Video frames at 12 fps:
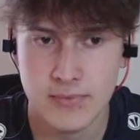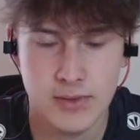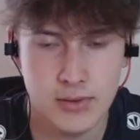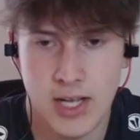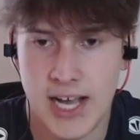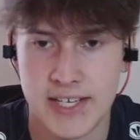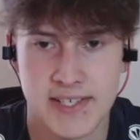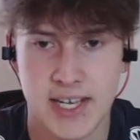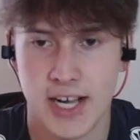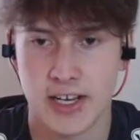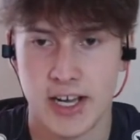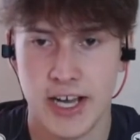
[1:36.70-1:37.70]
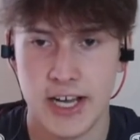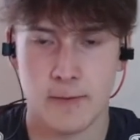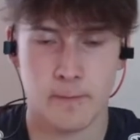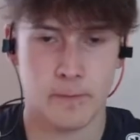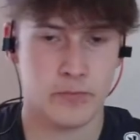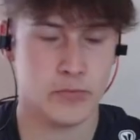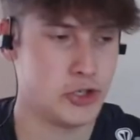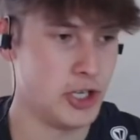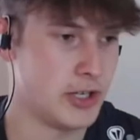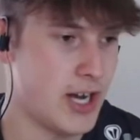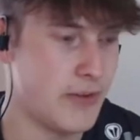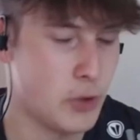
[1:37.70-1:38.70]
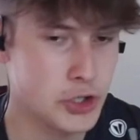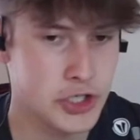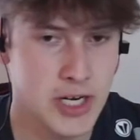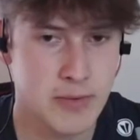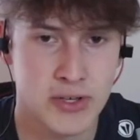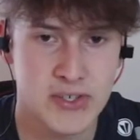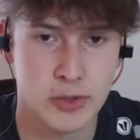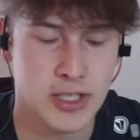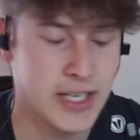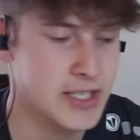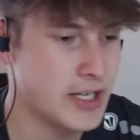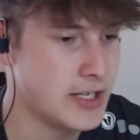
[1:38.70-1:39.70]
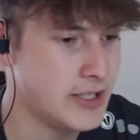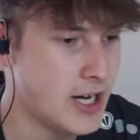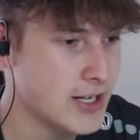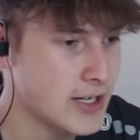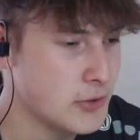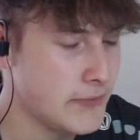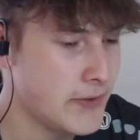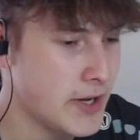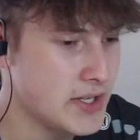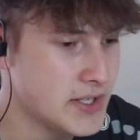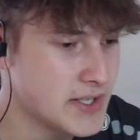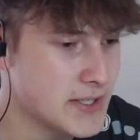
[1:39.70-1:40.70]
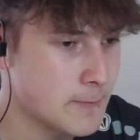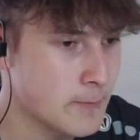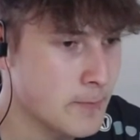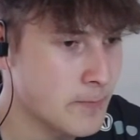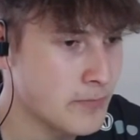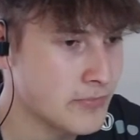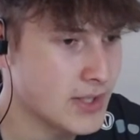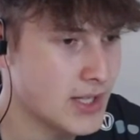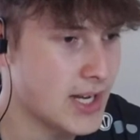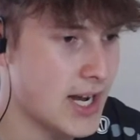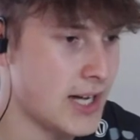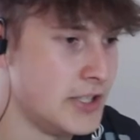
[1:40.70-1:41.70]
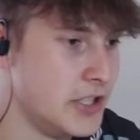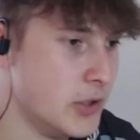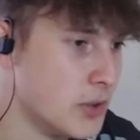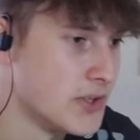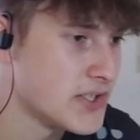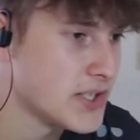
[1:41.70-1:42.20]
Eiskalt rein, steht er da, wo er stehen muss und die Latte genagelt und fertig ist. Grandios.